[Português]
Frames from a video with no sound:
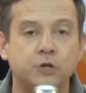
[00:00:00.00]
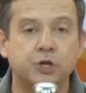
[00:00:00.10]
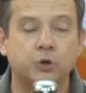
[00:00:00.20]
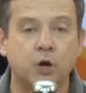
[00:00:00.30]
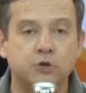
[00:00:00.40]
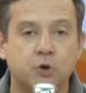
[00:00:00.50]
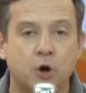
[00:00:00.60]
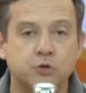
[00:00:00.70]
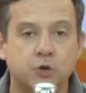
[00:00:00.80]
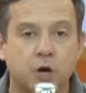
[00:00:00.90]
dois
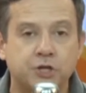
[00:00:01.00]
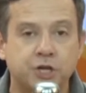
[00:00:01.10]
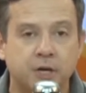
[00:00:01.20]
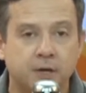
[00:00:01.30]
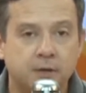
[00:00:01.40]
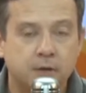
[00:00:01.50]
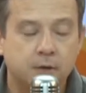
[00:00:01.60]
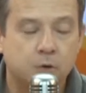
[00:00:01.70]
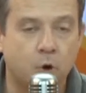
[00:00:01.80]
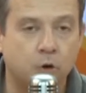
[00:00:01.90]
gols hoje
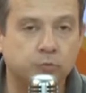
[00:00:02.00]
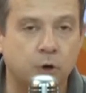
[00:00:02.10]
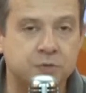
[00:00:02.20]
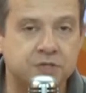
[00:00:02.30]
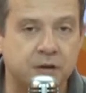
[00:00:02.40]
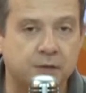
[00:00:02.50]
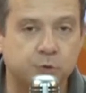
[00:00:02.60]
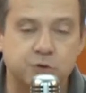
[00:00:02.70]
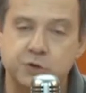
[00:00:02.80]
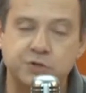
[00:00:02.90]
contra o
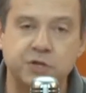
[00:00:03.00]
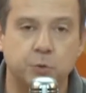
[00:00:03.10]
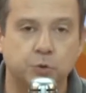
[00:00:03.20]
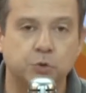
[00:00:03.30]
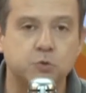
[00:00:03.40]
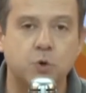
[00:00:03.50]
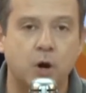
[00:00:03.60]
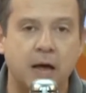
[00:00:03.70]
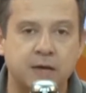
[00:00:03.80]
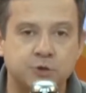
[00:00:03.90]
Santos e o segundo um
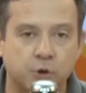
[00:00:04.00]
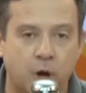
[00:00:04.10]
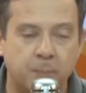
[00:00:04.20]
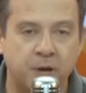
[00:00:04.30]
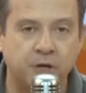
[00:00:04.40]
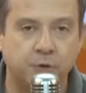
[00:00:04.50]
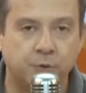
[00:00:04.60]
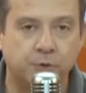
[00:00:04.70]
golaço, Lopinho.